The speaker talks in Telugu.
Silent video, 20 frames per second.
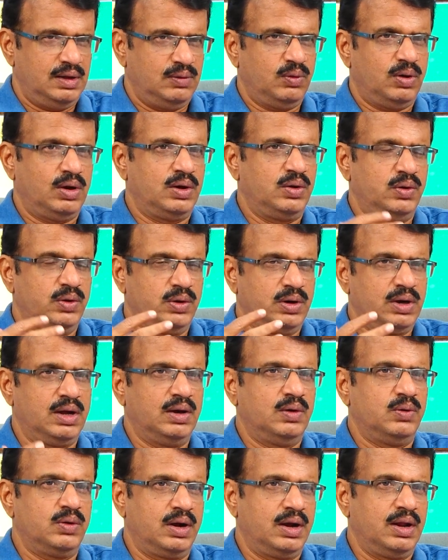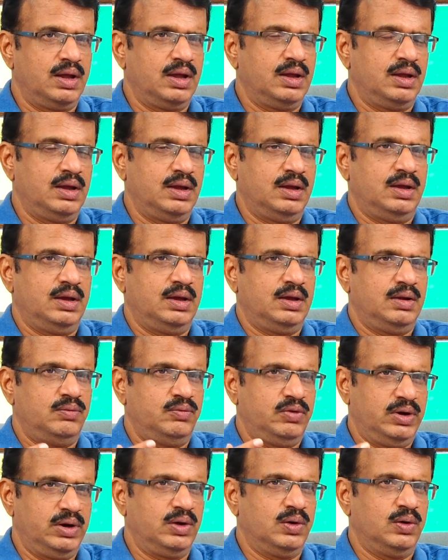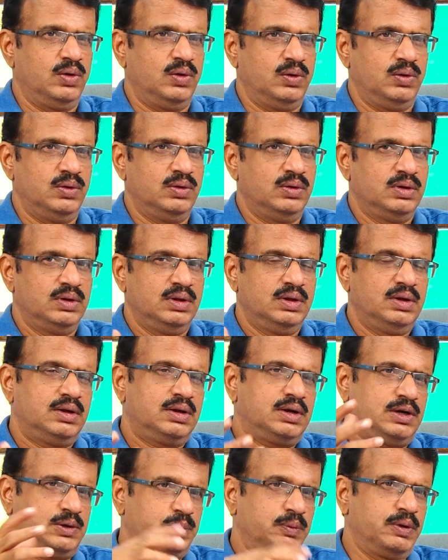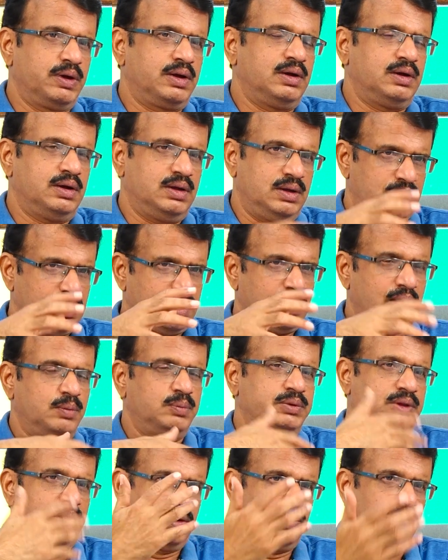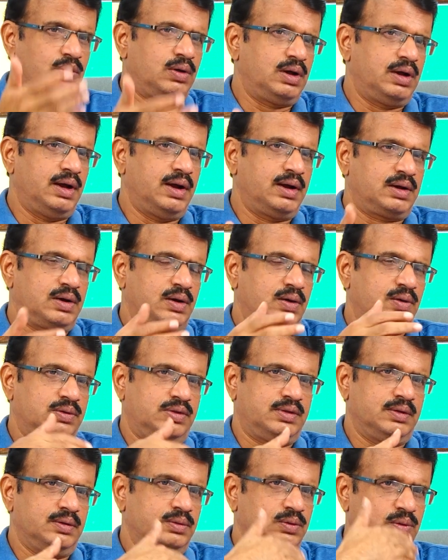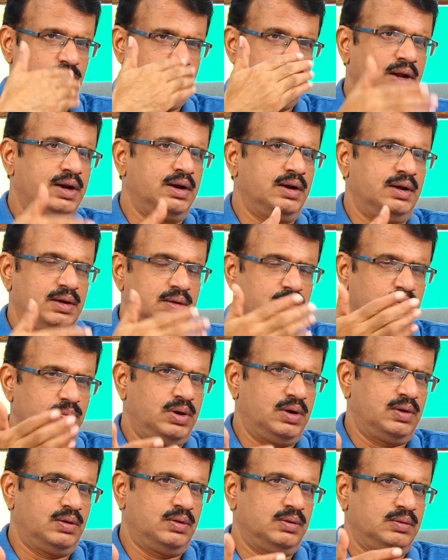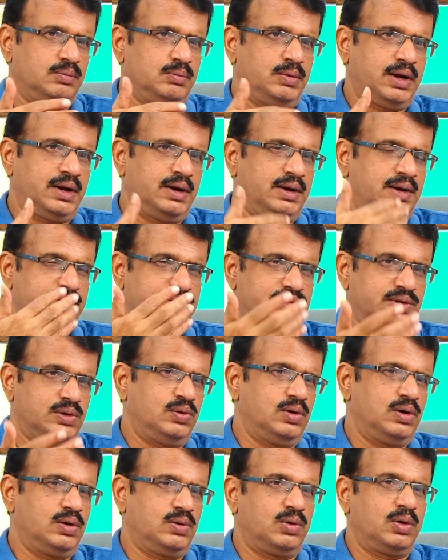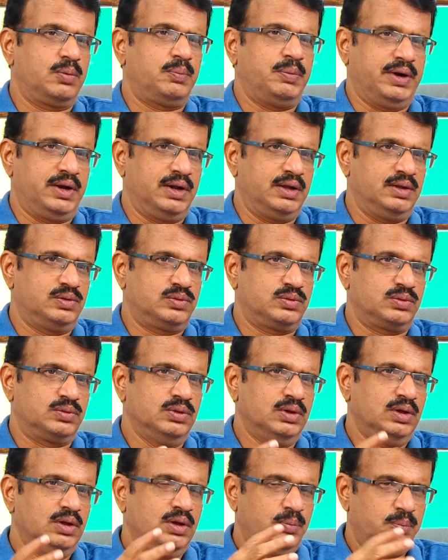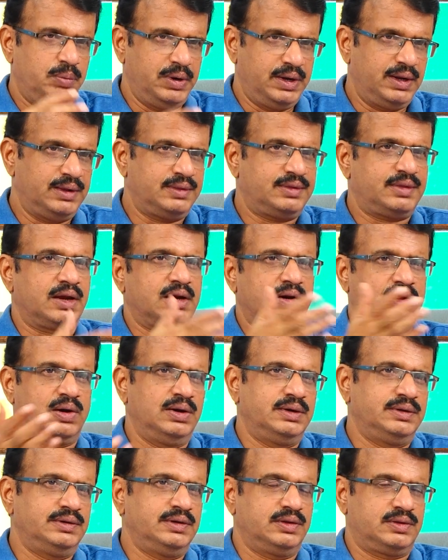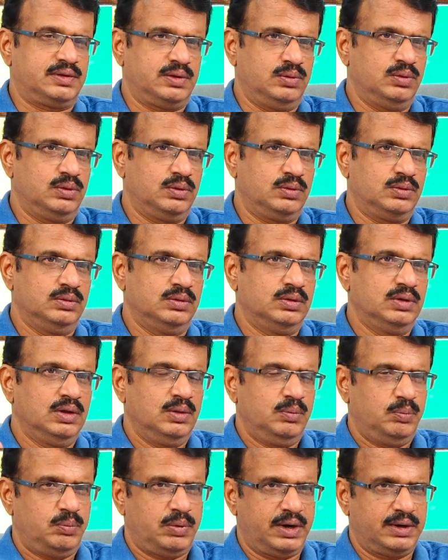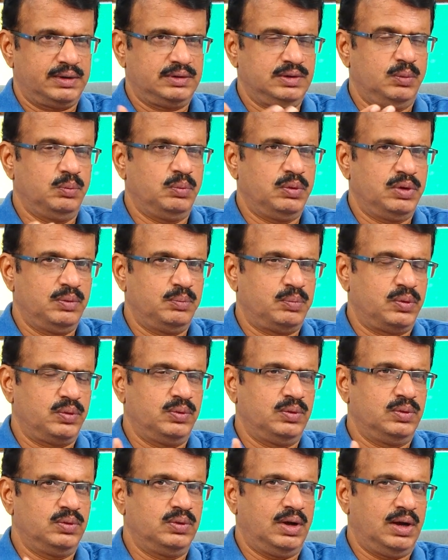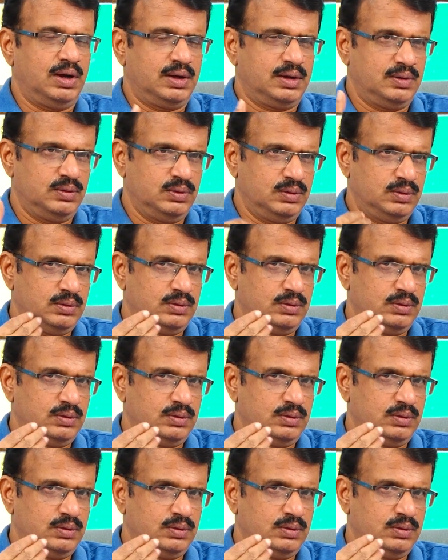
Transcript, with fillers: ఒక న్యూట్గా ఉండే వీడియోలో రష్మిక కాకపోతే ఇంకొక యాక్టర్స్ ఎవరినైనా మనం మనకు నచ్చిన వాళ్ళని కూడా పెట్టేయచ్చు పెట్టేసి సర్క్యులేట్ చేసామనుకో ఫర్ ఎగ్జాంపుల్ ఇప్పుడు నాకు